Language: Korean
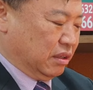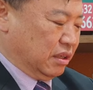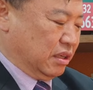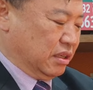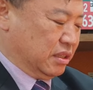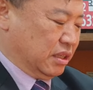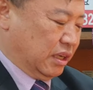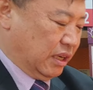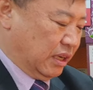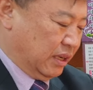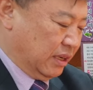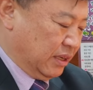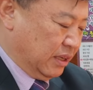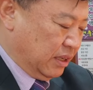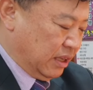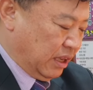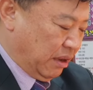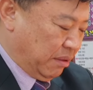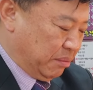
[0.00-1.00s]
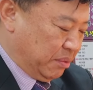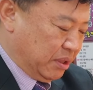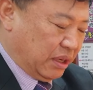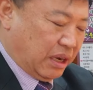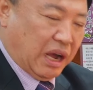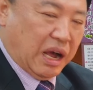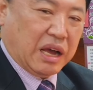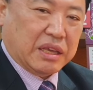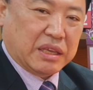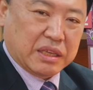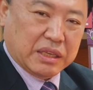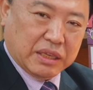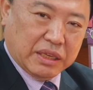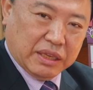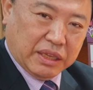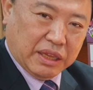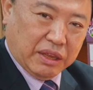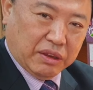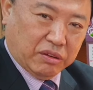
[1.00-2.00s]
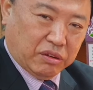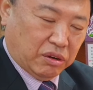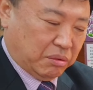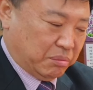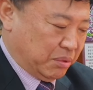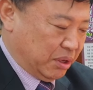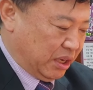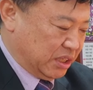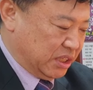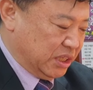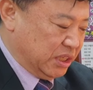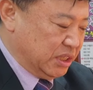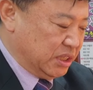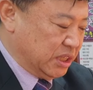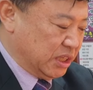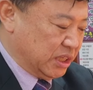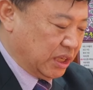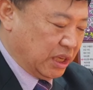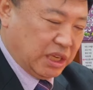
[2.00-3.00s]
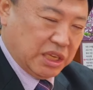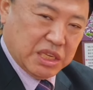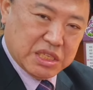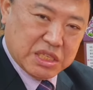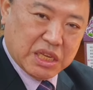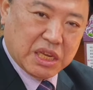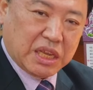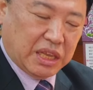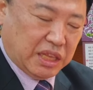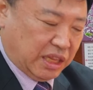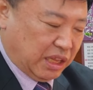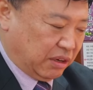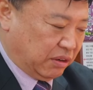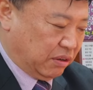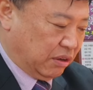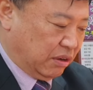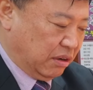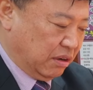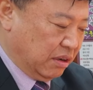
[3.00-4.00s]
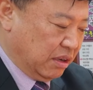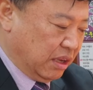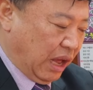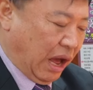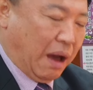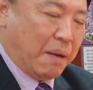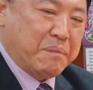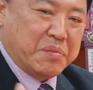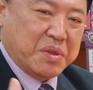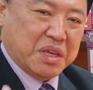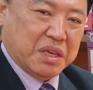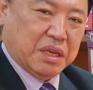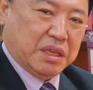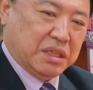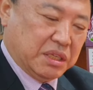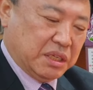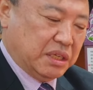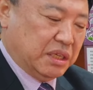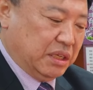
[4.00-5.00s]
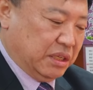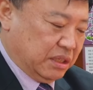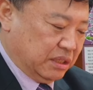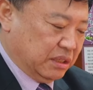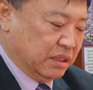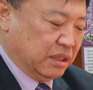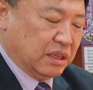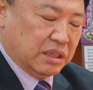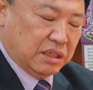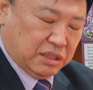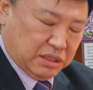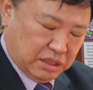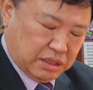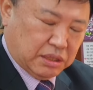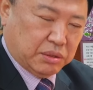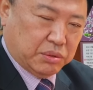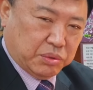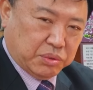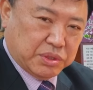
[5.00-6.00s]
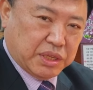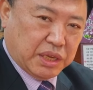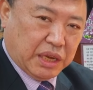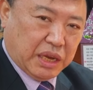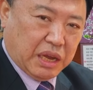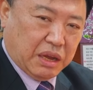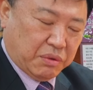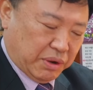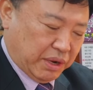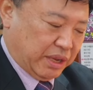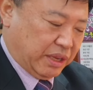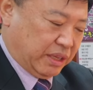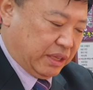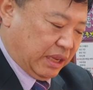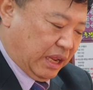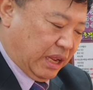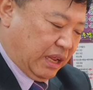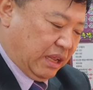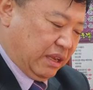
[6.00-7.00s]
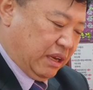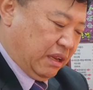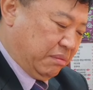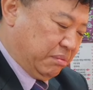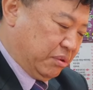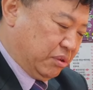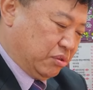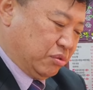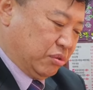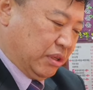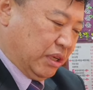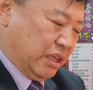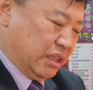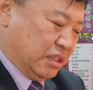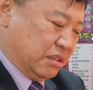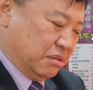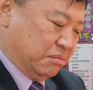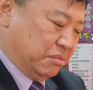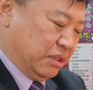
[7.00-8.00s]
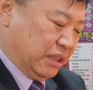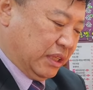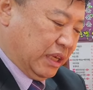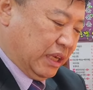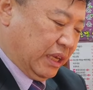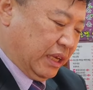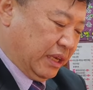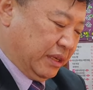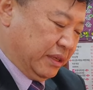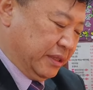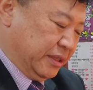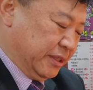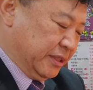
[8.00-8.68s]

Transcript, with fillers: 그래서 예, 뭔가 합격이 되고 뭔가 진체적인 기상이 되고 앞일이 트이는 그런 운세가 와 있다 이래 볼 수가 있습니다.